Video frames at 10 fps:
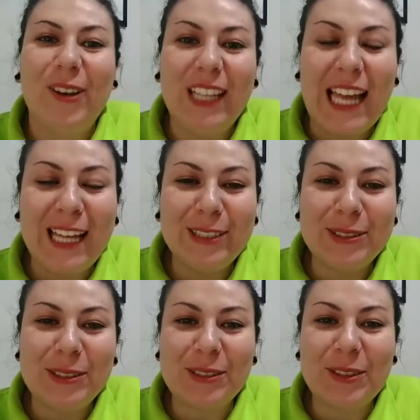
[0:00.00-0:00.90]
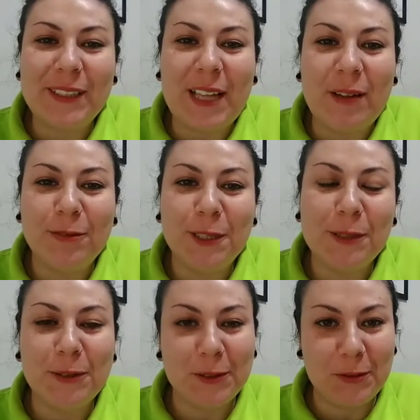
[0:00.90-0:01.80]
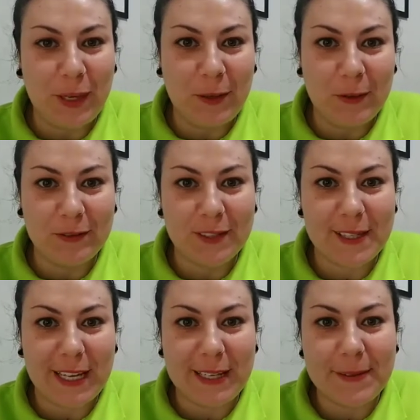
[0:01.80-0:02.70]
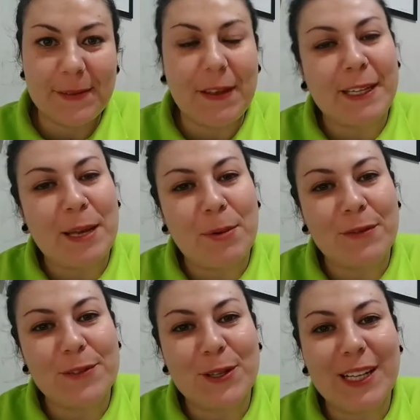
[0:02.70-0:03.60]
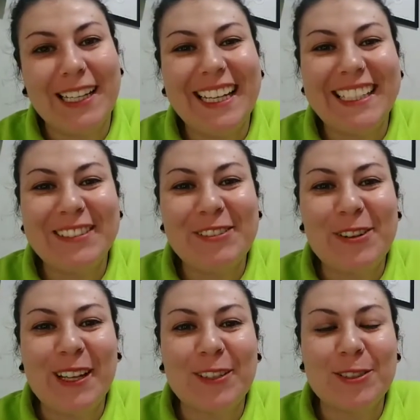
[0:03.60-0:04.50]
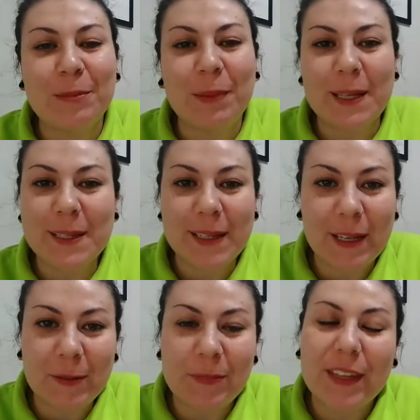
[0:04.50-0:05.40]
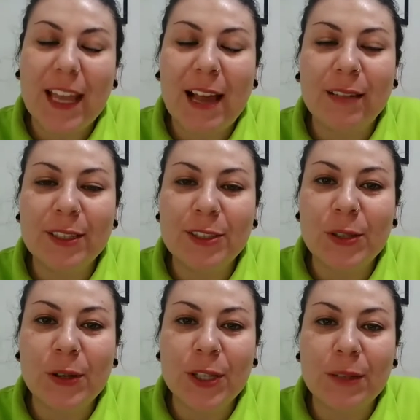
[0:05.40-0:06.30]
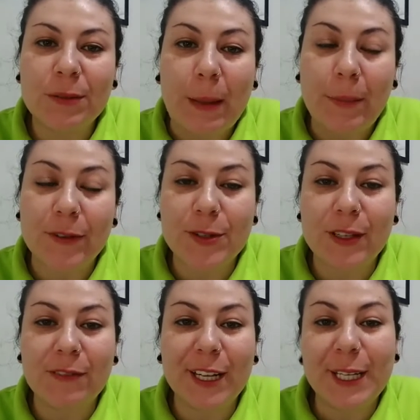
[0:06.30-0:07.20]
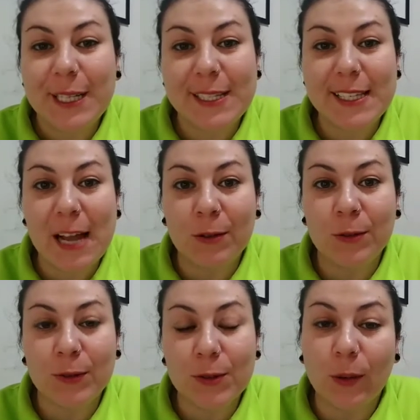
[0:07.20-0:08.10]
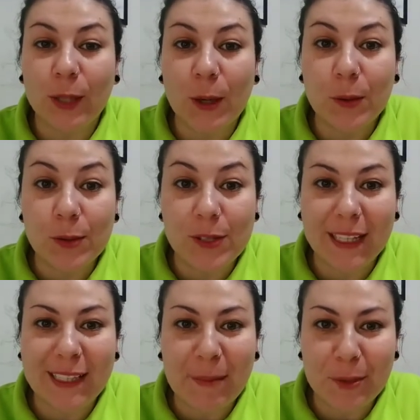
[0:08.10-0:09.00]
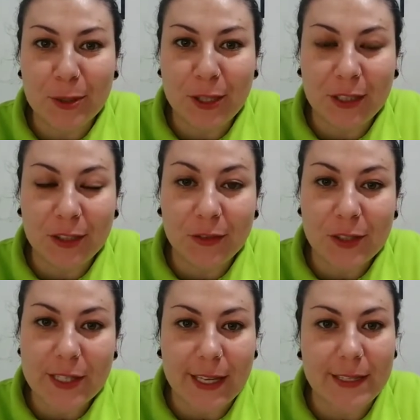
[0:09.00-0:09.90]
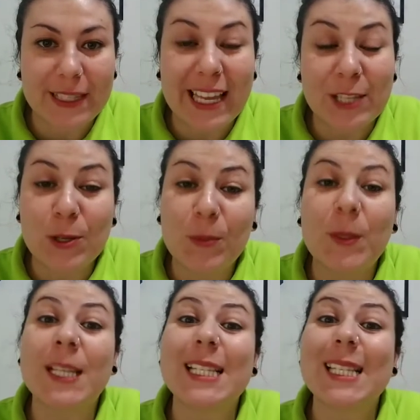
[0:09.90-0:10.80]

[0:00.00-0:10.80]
Olá, alunos do oitavo ano, tudo bem com vocês? Aqui é a professora Helene do Colégio Amplação e a aula de hoje a professora vai iniciar com um dos conteúdos aí da apostila de vocês, que é sobre